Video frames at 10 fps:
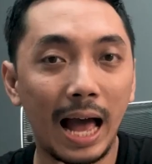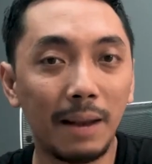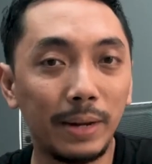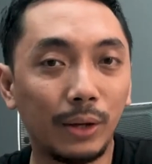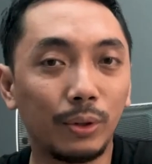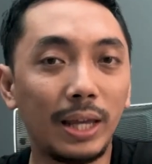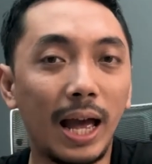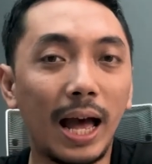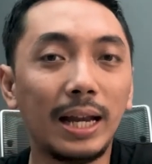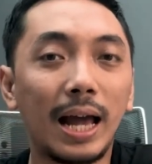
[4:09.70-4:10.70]
Hal
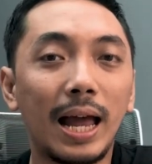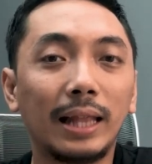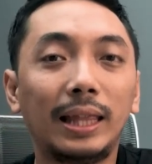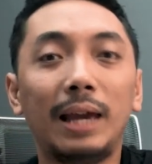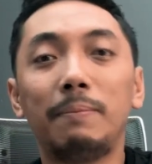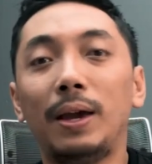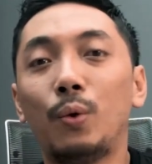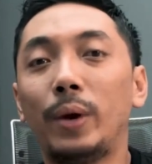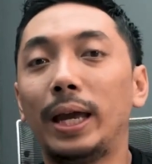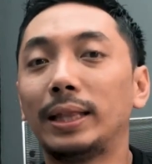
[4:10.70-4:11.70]
berikutnya adalah
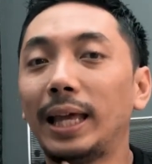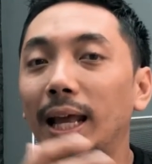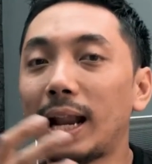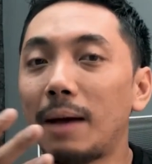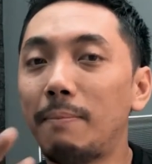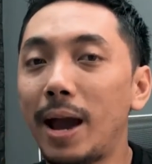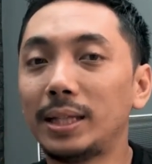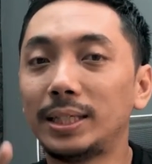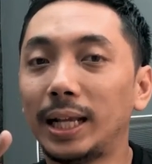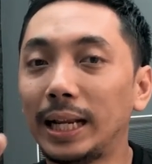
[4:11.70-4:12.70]
TBW,
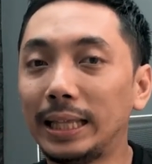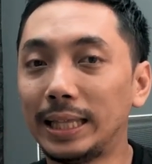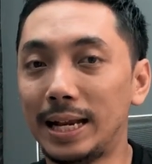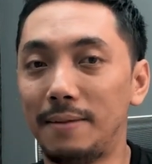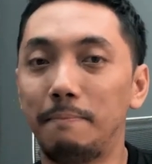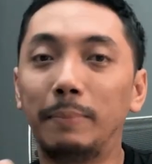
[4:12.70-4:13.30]
Terabytes Written.